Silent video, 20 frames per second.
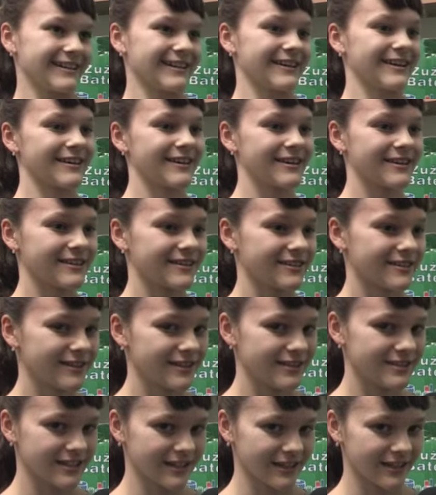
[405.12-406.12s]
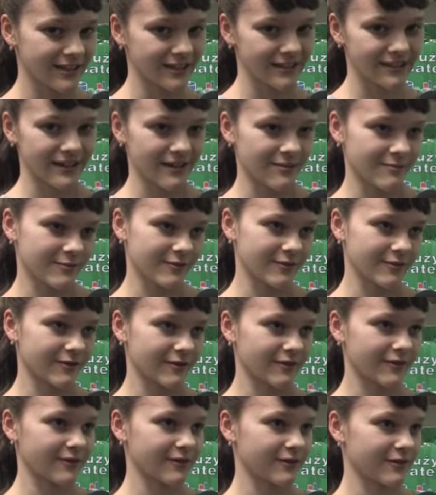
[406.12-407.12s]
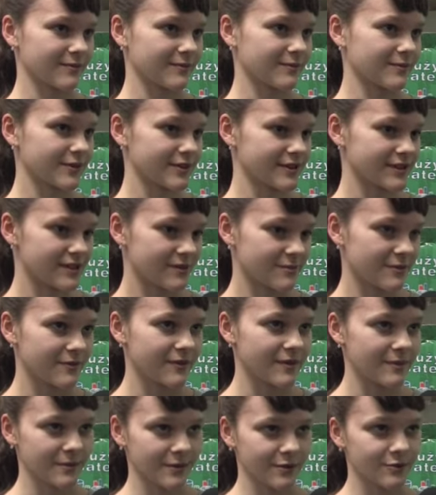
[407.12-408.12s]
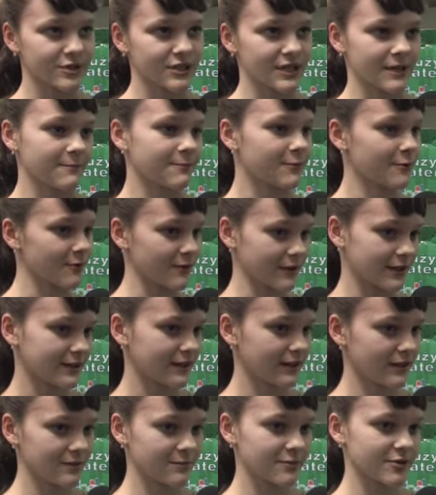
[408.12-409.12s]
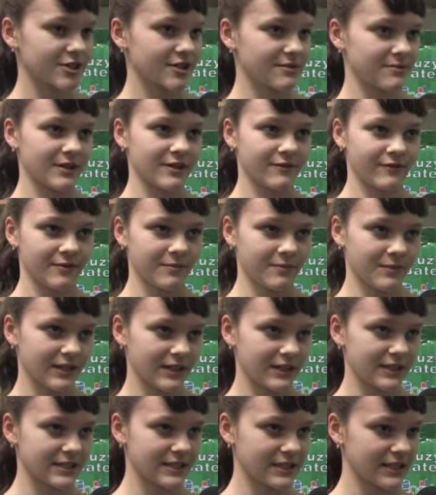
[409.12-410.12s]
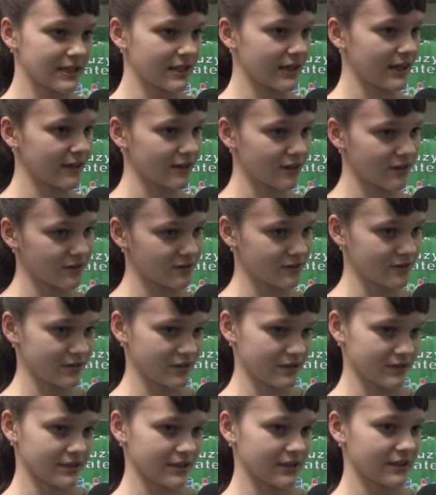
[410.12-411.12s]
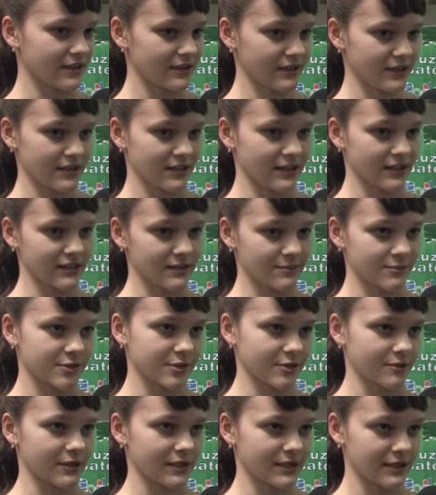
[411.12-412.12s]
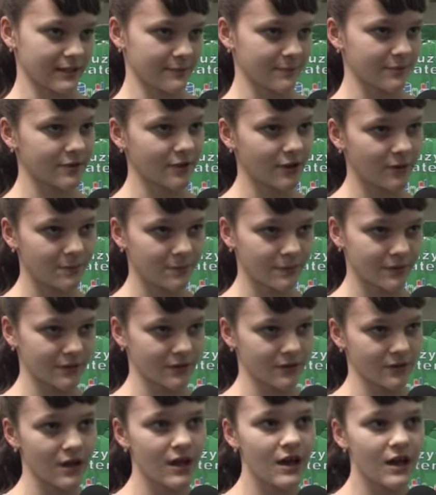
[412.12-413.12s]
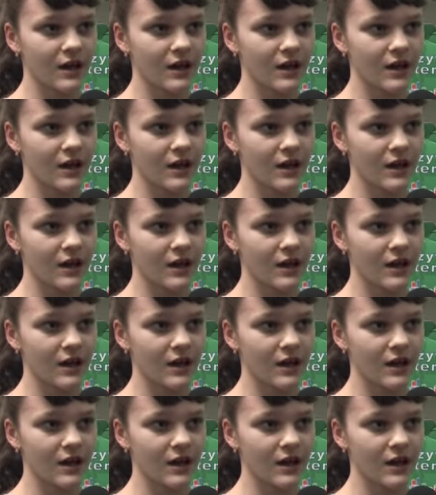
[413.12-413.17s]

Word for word: e, i dzięki temu zdobywamy różne punkty i możemy je wymienić na nagrody takie jak na przykład laptopy.